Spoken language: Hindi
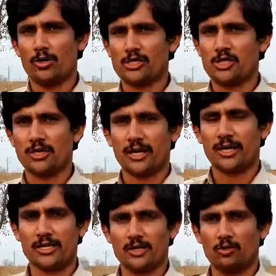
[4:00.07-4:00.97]
कोई अच्छी राय
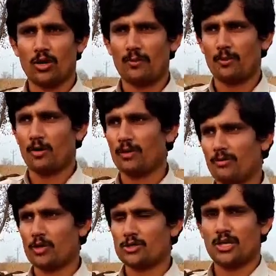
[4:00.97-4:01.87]
रखते हो आप कमेंट
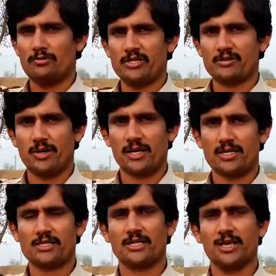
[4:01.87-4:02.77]
बॉक्स का भी इस्तेमाल कर
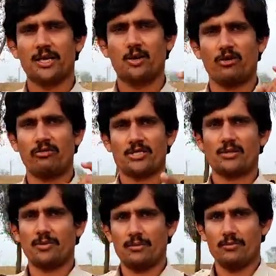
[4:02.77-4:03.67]
सकते हैं और
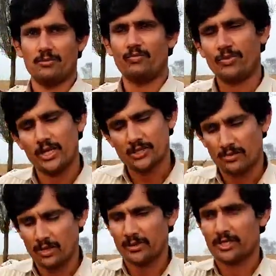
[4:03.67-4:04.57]
व्हाट्सअप का
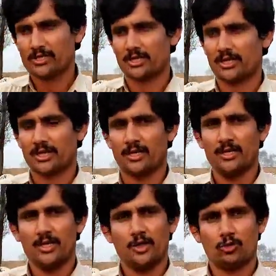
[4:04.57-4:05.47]
इस्तेमाल भी कर सकते हैं
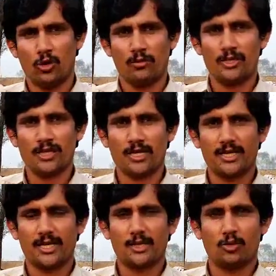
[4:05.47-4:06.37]
दुआ में याद
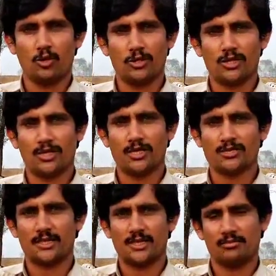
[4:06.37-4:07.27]
रखें दुआओं की
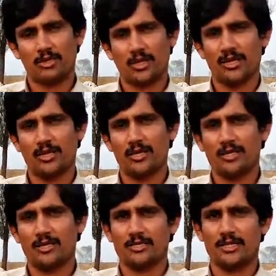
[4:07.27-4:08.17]
दरख्वास्त है तब तक के लिए
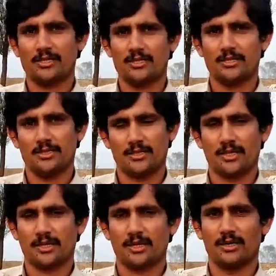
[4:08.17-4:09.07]
इजाज़त जी
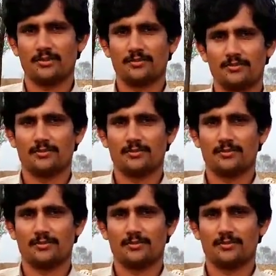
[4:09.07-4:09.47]
जजाकल्ला